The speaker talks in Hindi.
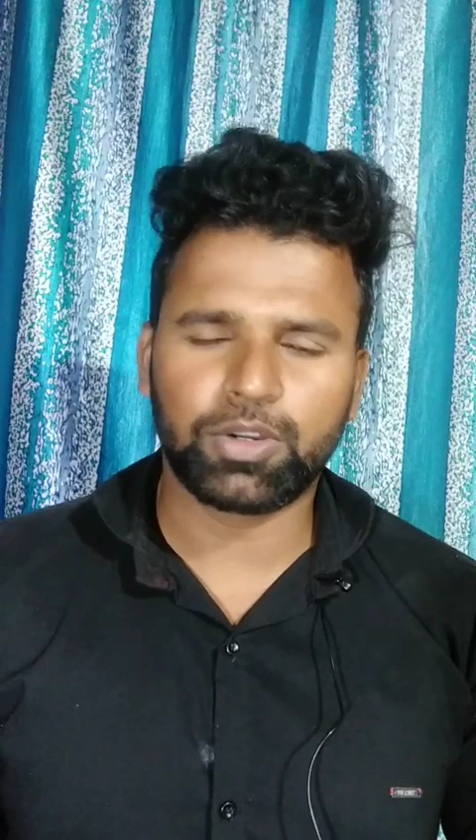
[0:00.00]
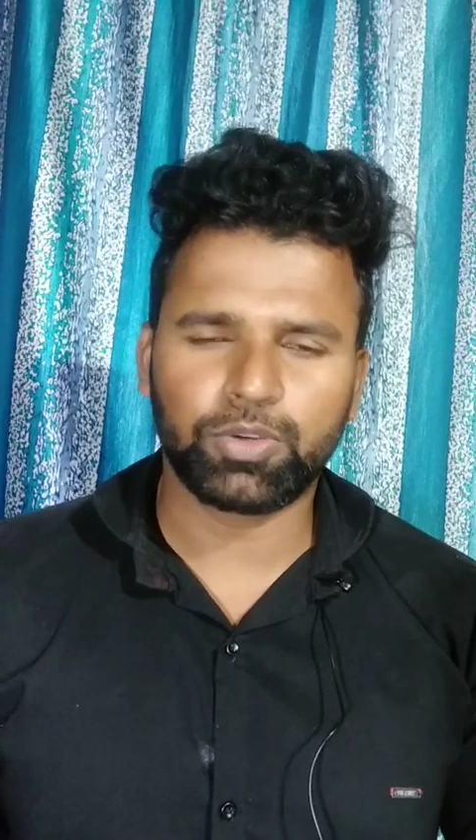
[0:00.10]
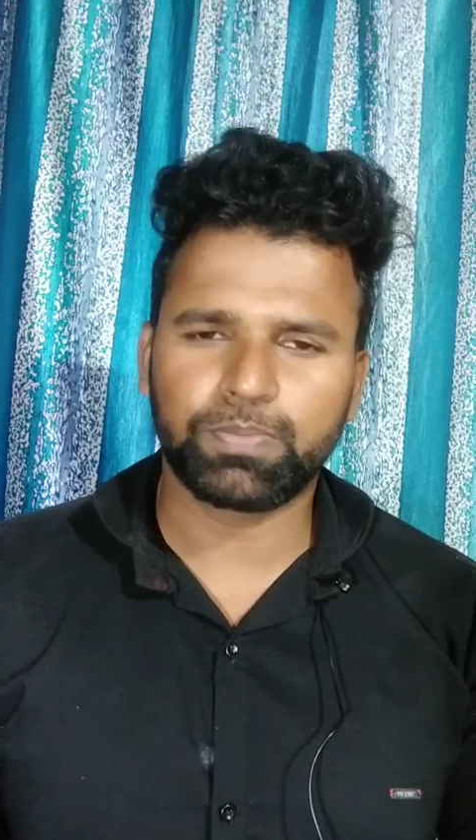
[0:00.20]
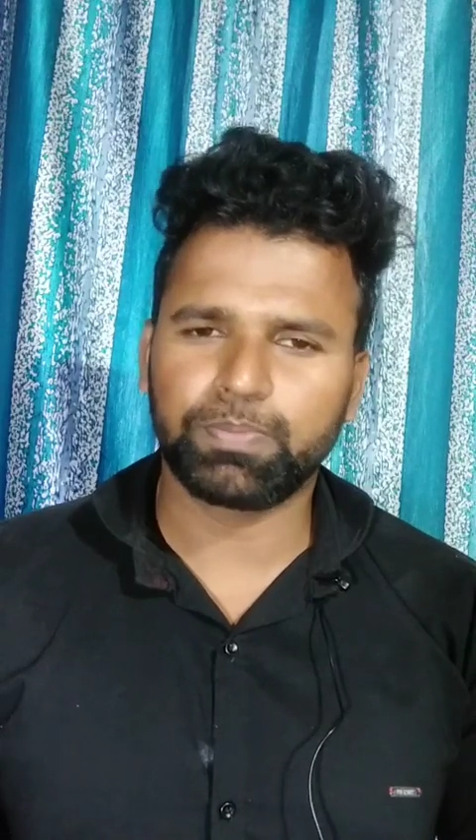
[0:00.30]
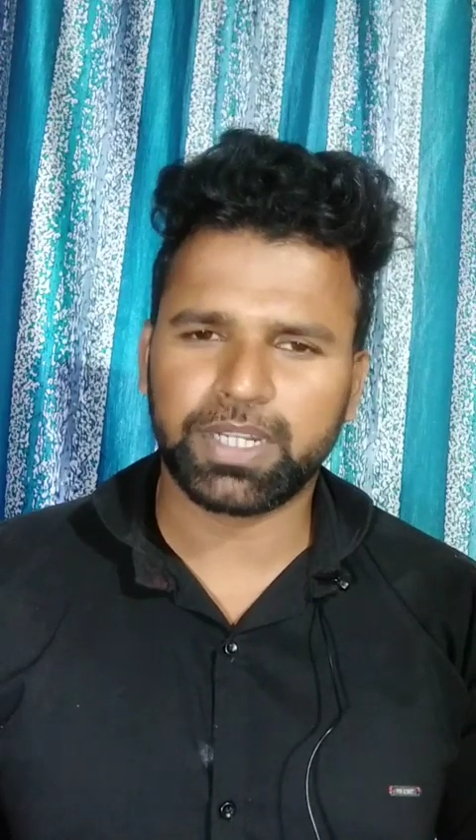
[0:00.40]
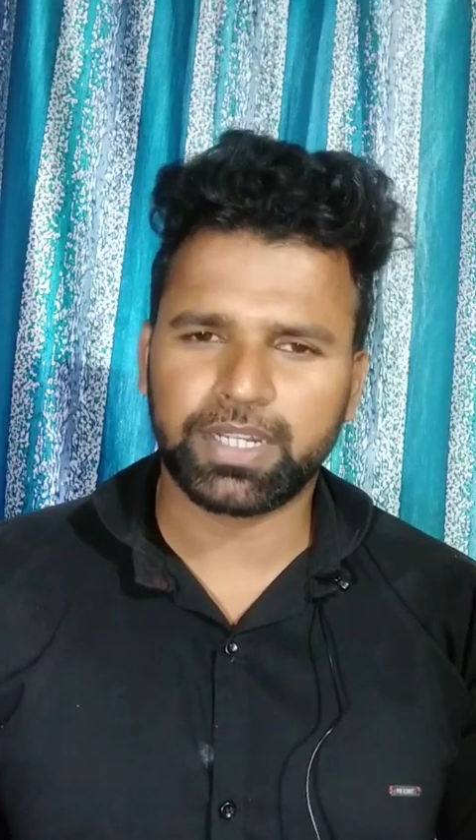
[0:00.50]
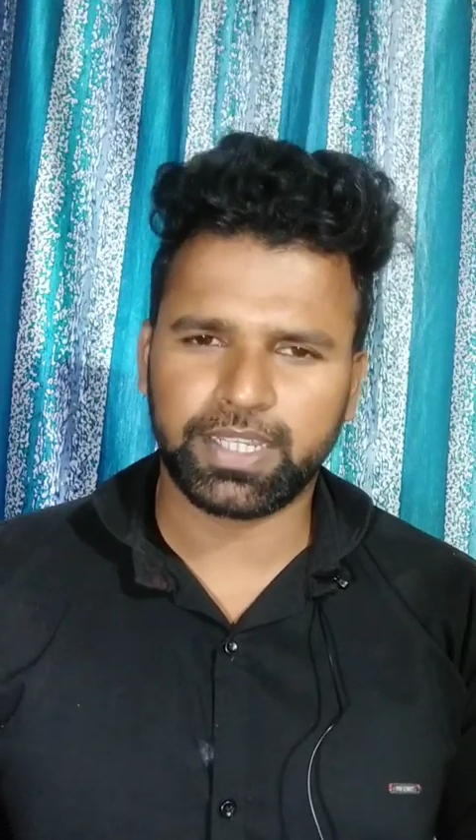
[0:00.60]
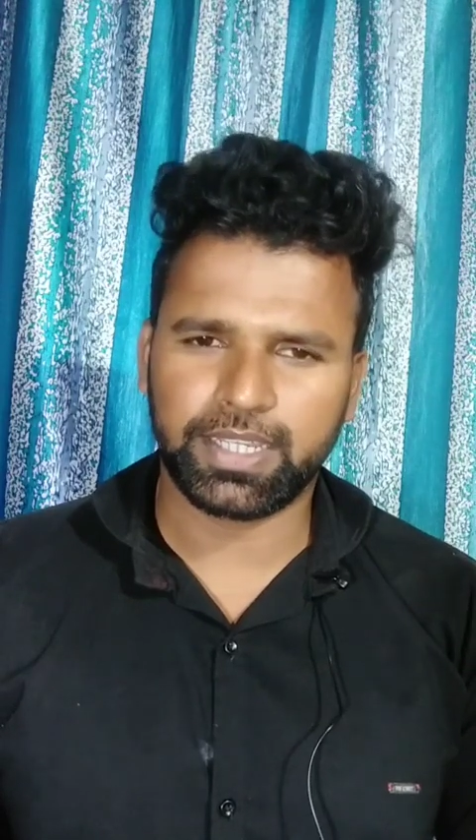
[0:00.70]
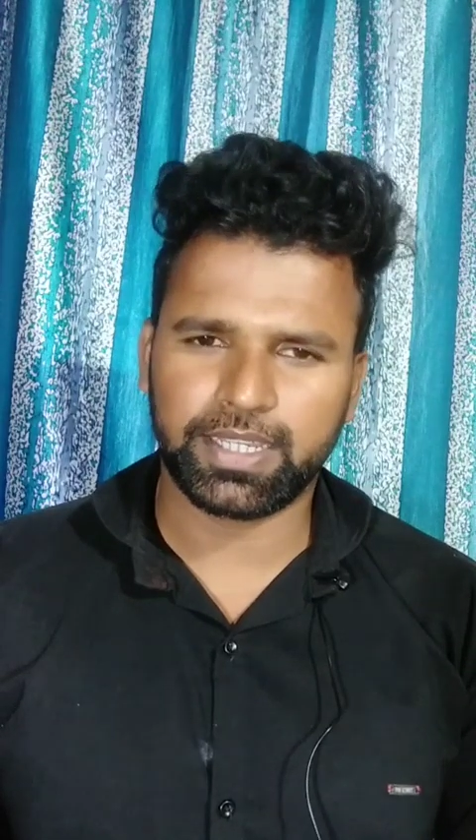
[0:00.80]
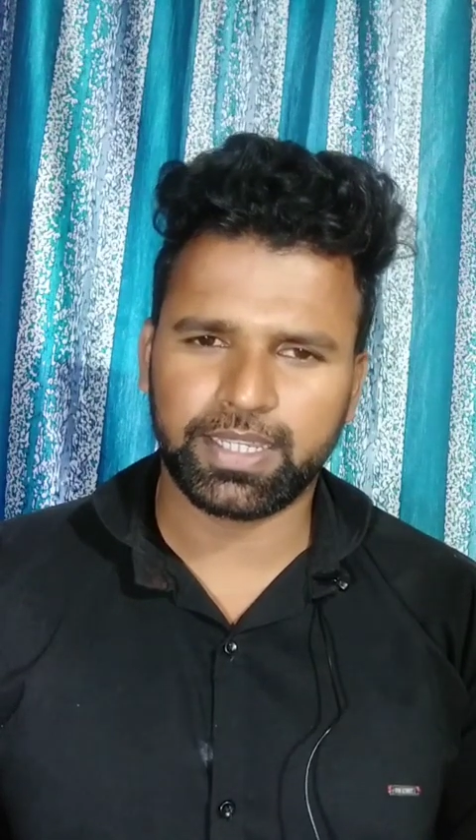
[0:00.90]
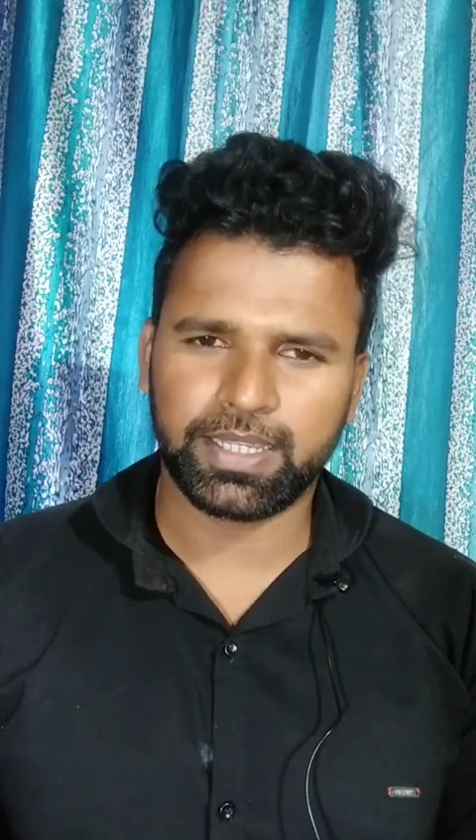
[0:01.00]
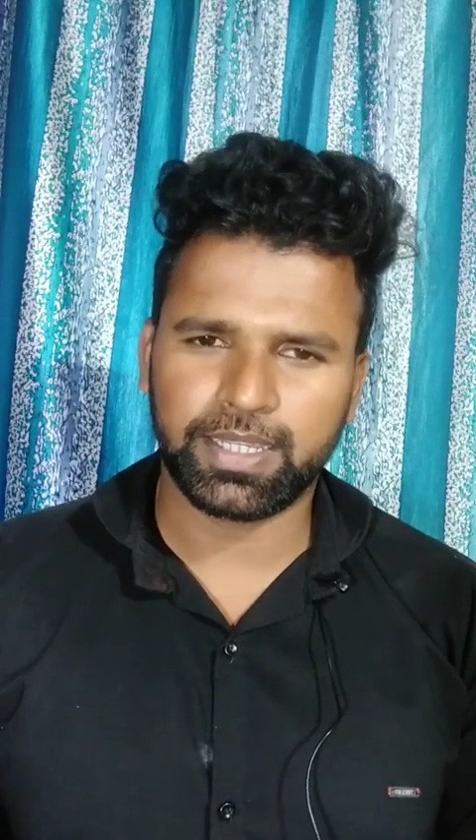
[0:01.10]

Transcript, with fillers: आरोप मड़ रही हैं